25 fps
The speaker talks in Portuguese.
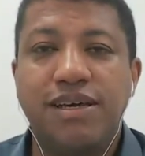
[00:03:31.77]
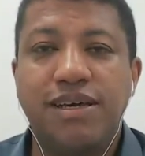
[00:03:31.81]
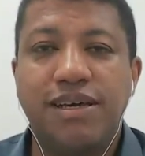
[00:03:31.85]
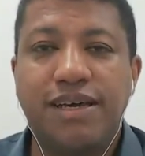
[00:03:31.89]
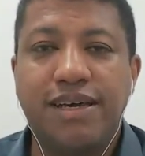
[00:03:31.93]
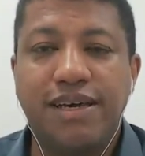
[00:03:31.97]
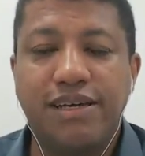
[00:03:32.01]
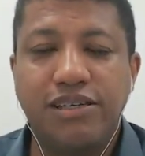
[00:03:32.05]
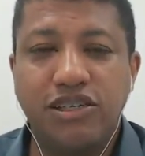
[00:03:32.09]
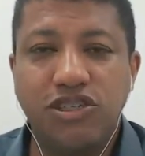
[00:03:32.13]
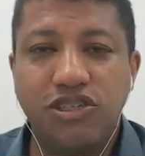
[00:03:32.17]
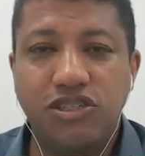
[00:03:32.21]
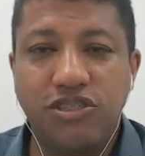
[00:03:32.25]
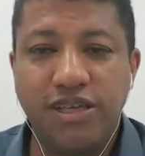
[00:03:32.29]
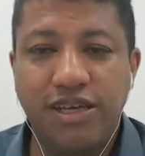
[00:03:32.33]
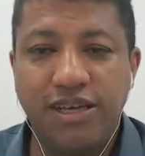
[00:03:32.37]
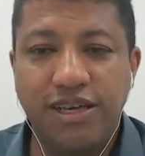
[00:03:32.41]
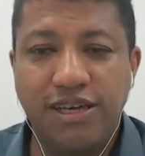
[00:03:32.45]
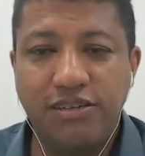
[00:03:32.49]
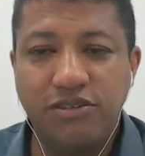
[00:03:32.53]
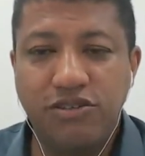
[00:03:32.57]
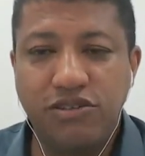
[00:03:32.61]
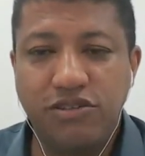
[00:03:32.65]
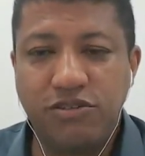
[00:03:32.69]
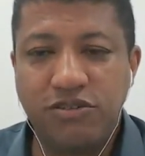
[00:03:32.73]
que a gente tem a
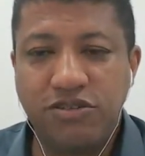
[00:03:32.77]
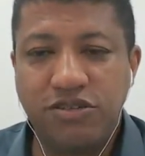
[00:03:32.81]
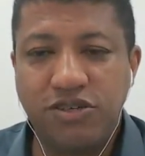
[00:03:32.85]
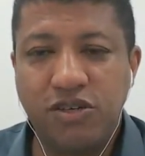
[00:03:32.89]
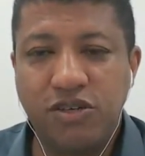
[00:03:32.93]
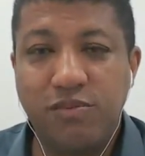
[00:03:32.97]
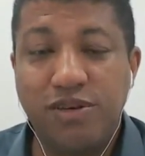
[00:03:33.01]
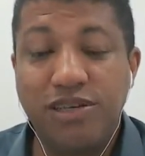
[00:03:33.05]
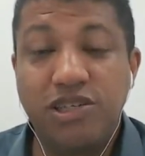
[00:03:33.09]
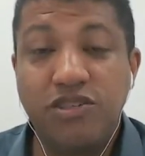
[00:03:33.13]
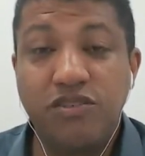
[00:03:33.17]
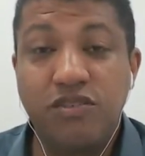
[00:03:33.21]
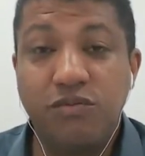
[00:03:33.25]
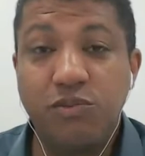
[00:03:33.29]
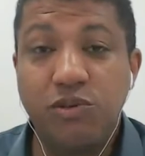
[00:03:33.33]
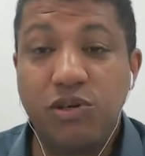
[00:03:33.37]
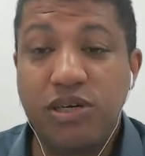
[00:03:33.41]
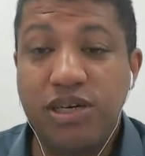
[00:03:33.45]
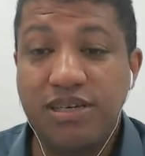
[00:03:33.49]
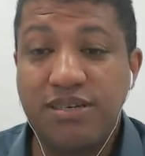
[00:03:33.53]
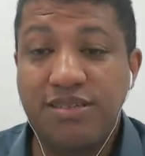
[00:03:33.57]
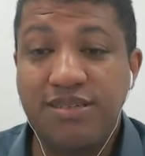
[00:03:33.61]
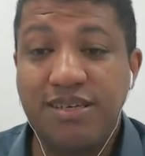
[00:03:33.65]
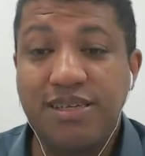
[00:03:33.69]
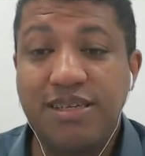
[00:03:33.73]
Instrução Normativa
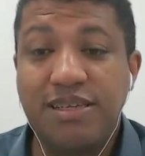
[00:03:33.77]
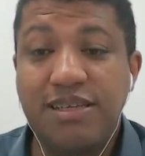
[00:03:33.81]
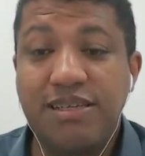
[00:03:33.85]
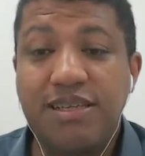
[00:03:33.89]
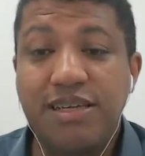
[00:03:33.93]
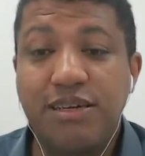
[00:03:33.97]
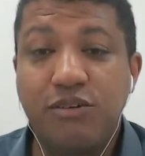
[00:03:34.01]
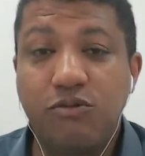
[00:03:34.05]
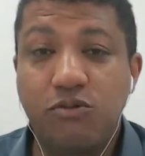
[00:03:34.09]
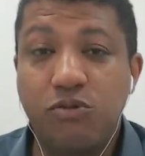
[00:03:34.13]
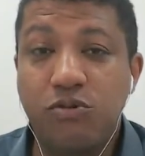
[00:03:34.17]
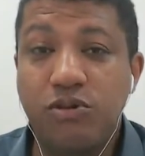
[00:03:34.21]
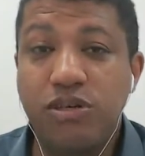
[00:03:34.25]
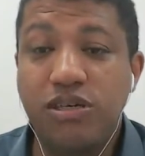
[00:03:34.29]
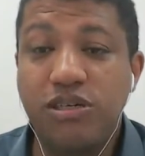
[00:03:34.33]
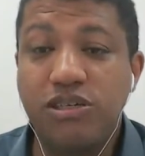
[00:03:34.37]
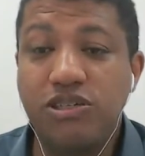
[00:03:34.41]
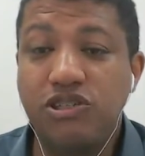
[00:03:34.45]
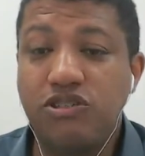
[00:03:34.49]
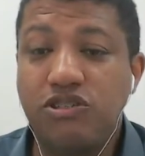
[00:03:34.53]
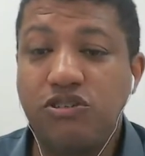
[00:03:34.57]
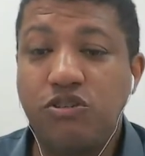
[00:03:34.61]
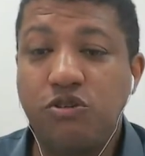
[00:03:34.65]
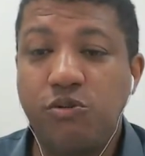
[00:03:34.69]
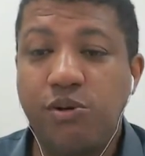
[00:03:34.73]
1571, que
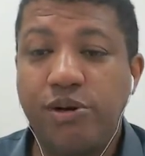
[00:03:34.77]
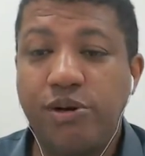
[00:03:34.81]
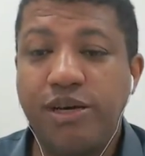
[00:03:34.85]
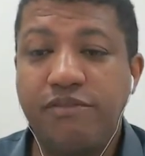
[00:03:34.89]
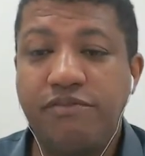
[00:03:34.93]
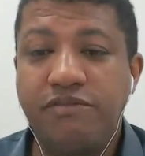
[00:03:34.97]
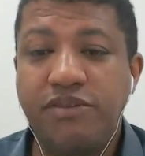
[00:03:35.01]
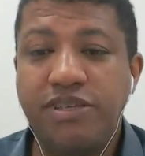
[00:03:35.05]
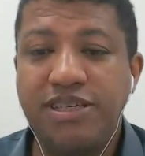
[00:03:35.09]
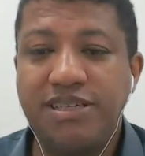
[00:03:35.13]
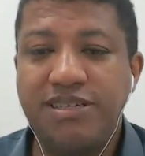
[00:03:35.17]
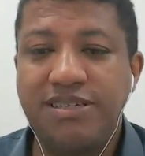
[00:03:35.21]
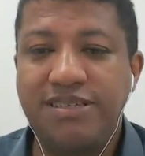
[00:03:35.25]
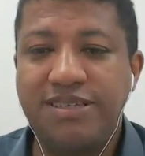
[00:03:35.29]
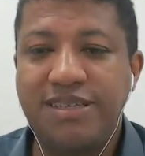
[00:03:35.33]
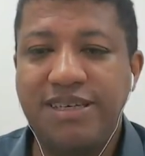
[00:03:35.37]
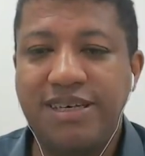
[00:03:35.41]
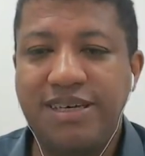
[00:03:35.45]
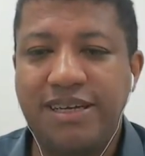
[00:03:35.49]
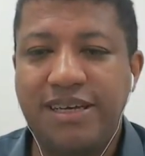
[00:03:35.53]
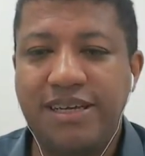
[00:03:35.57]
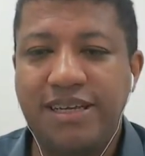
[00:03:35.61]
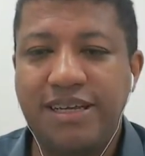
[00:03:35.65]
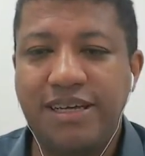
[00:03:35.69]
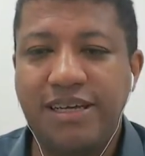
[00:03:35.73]
instituiu a e
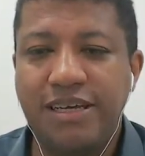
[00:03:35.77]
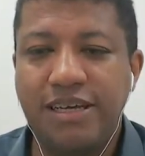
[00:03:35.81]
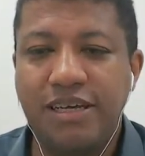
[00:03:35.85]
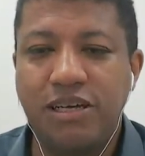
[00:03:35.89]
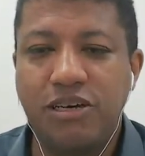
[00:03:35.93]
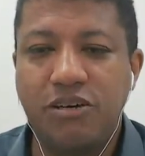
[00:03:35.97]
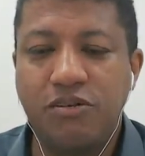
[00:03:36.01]
financeira, né?